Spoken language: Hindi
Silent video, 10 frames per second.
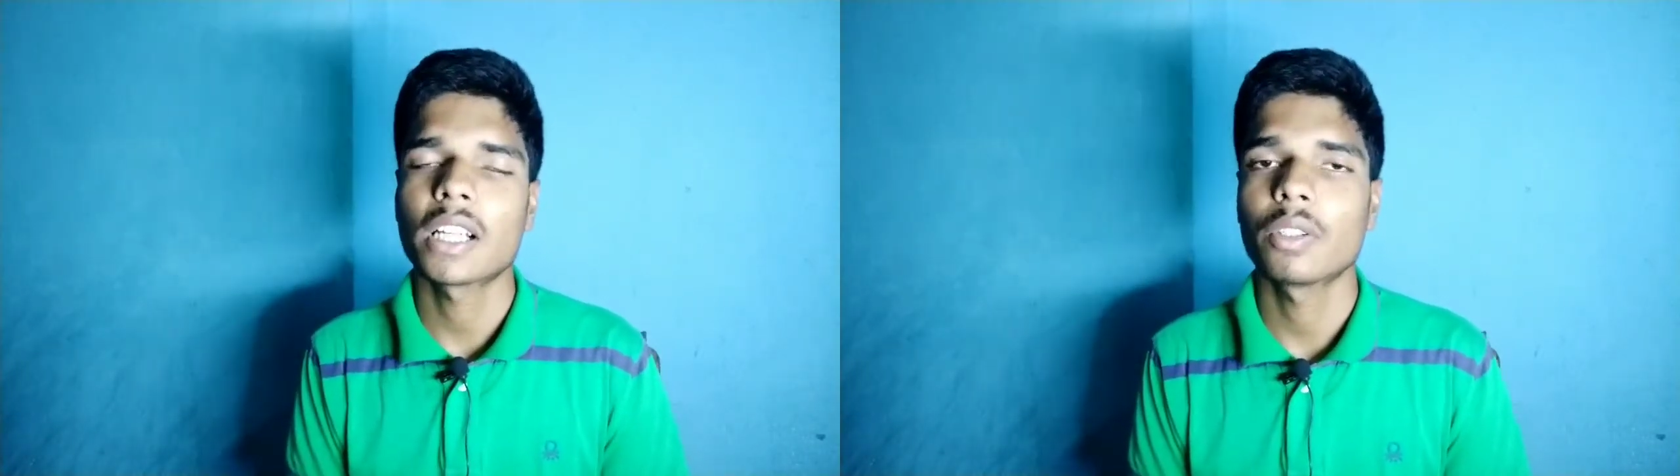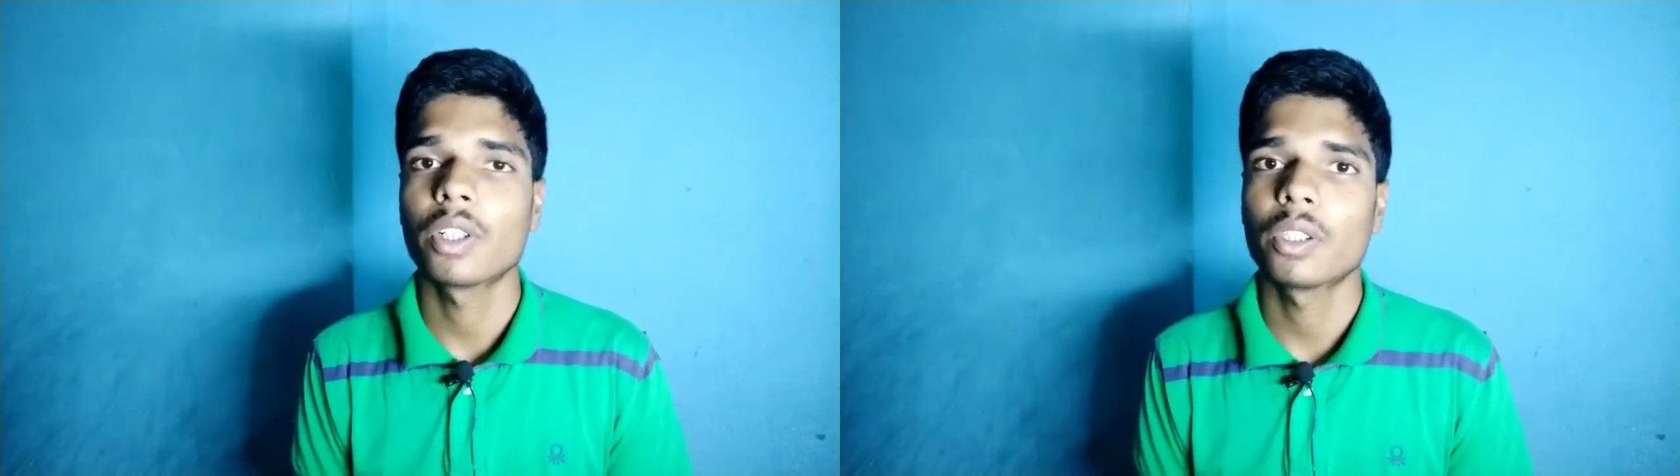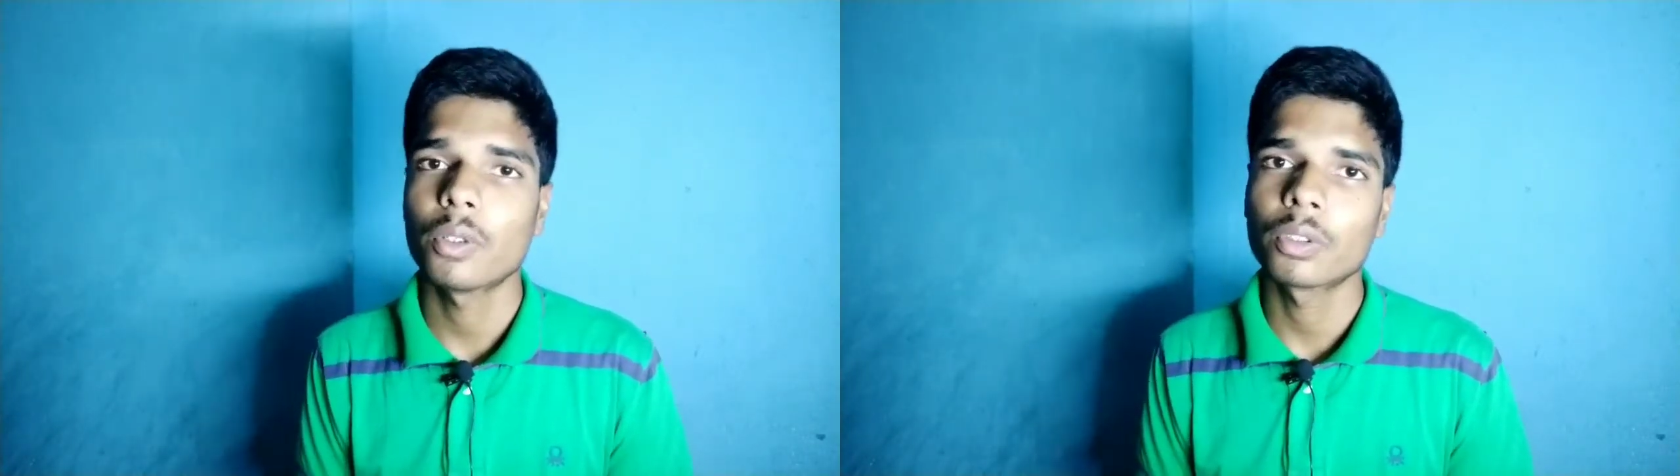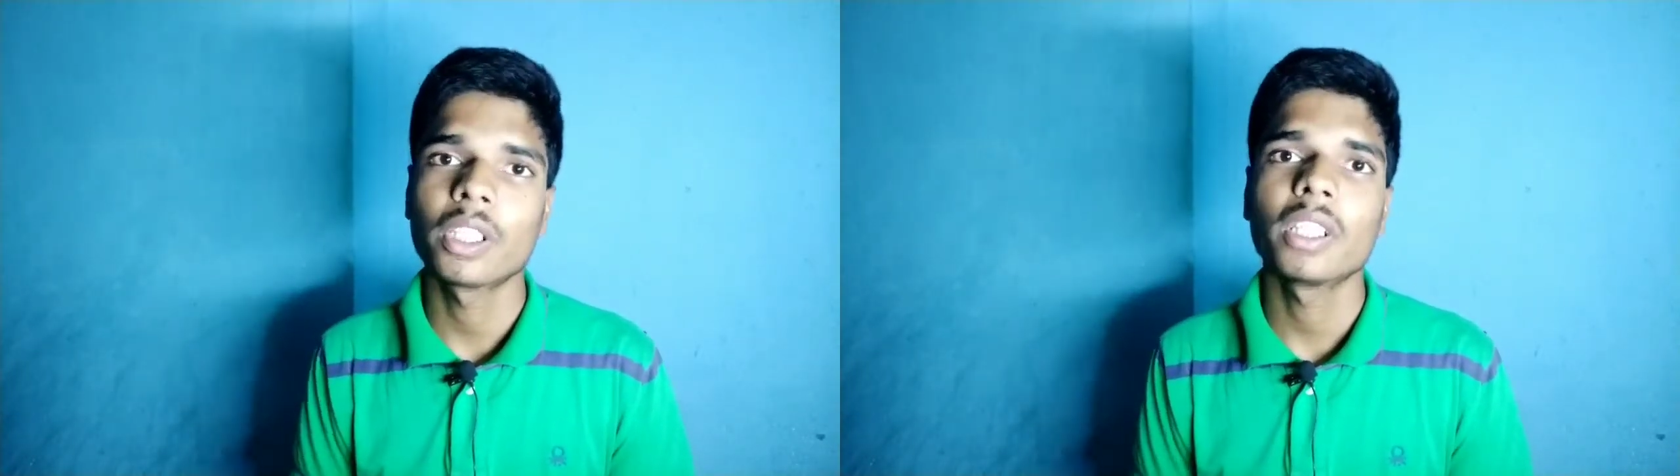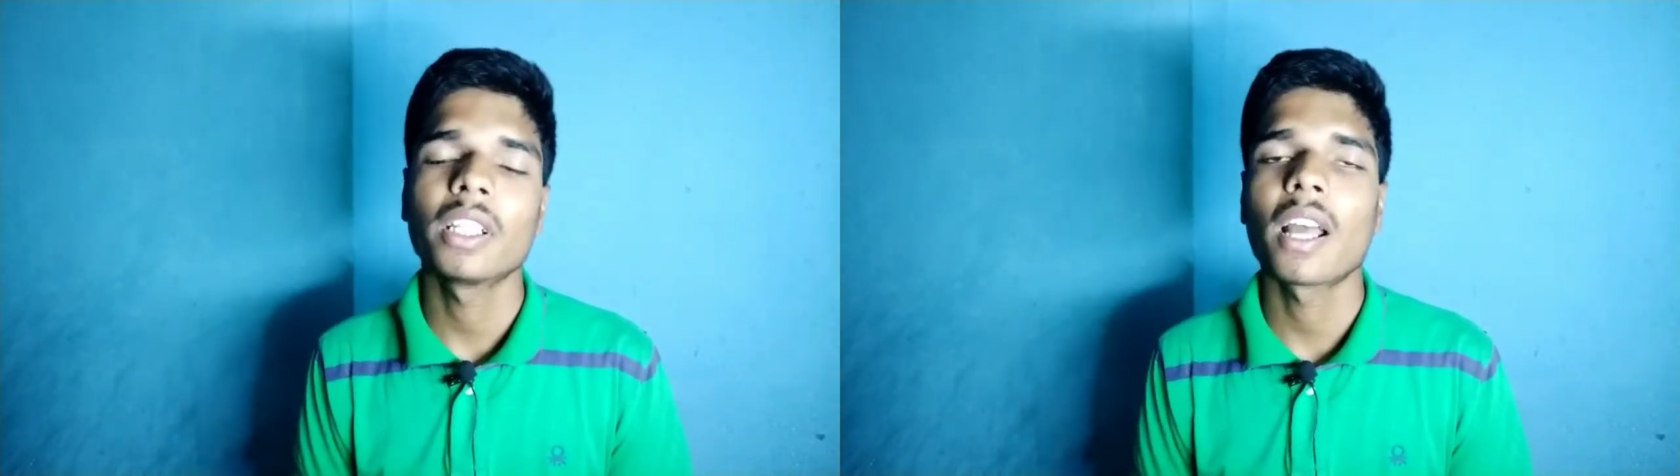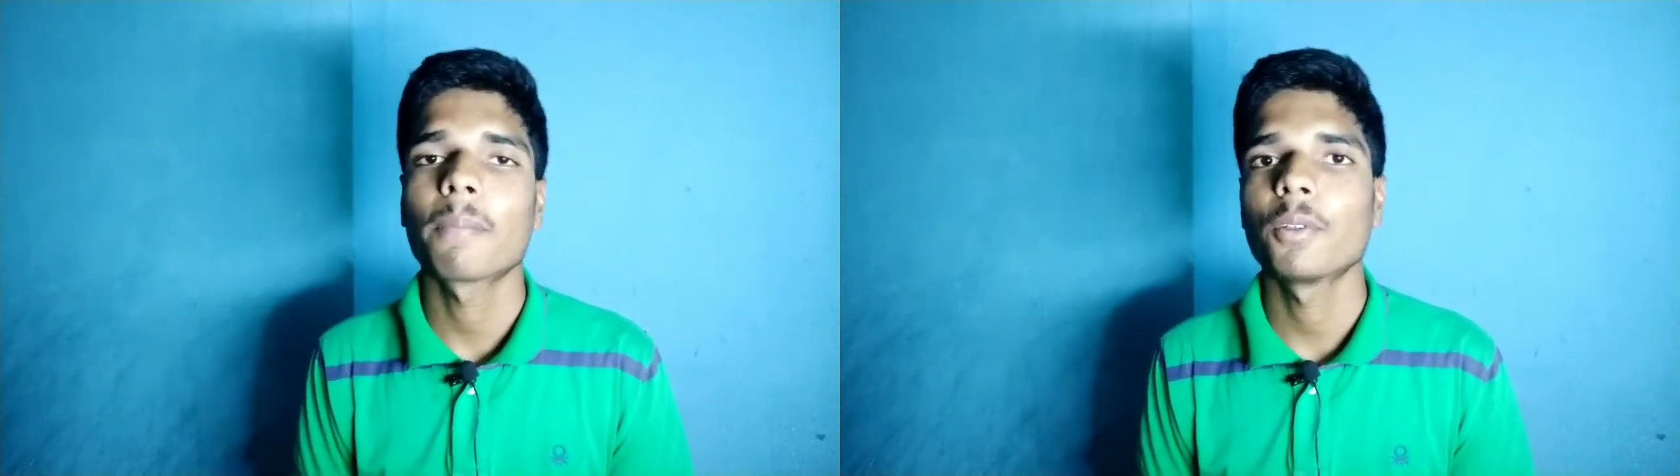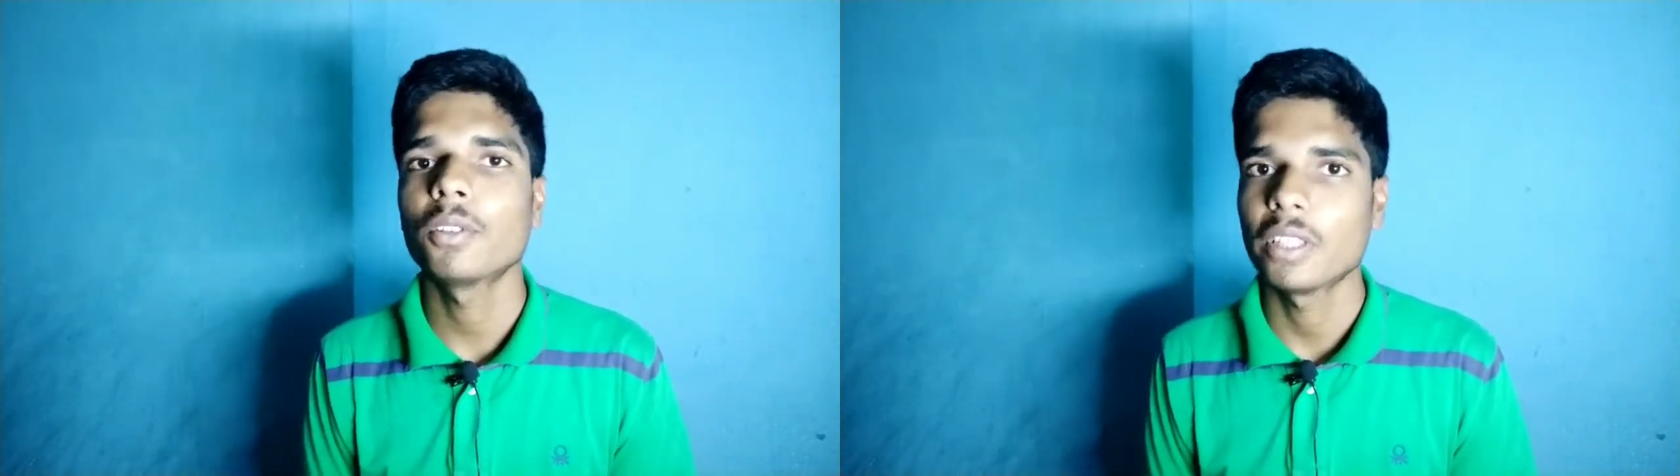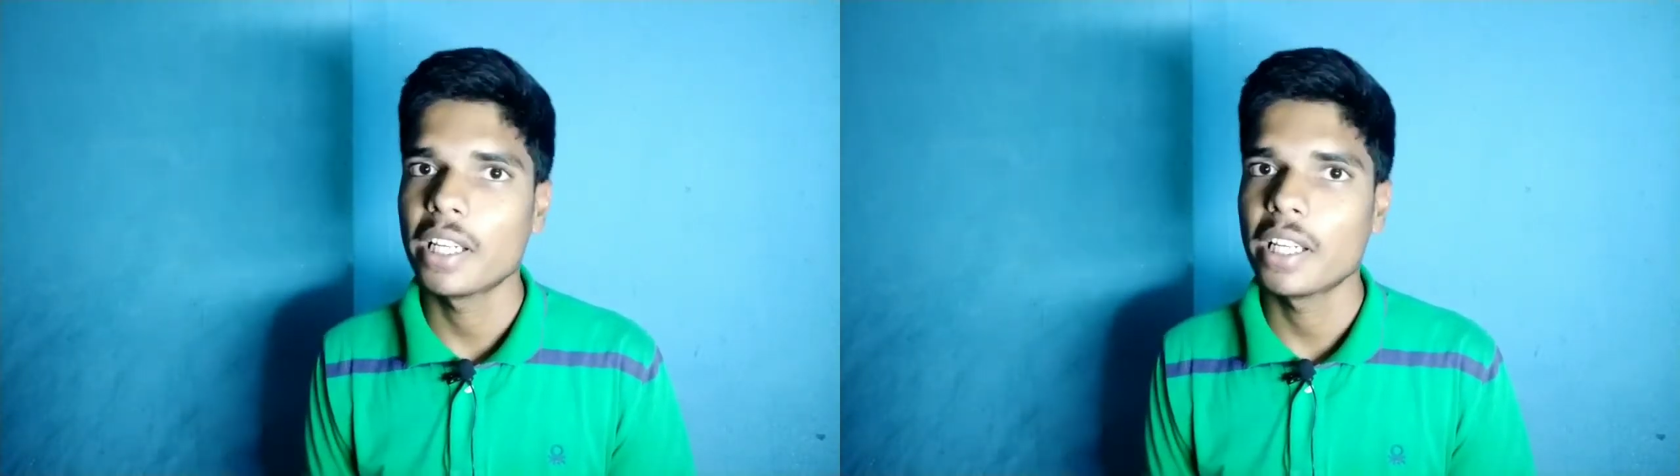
कर दोगे तो उतने ही दिन आपको